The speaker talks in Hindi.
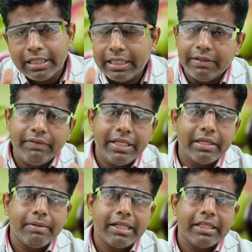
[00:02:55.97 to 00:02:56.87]
डिलीवरी
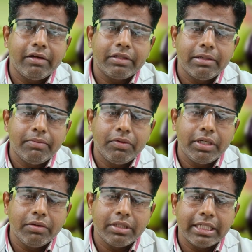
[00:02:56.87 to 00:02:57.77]
के बाद क्या होता है
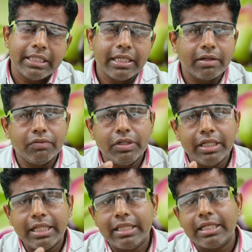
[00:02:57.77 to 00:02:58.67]
मोटी हो जाती है अगर वो
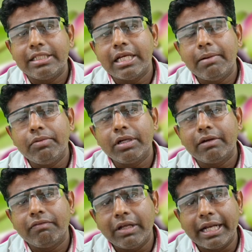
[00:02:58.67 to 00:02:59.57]
निरंतर जामुन
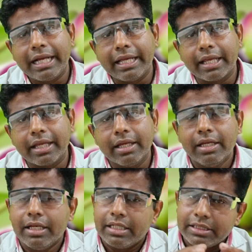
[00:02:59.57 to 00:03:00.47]
का फल खाएंगे
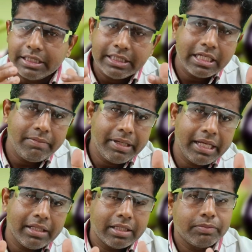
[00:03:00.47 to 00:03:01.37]
सीजन में है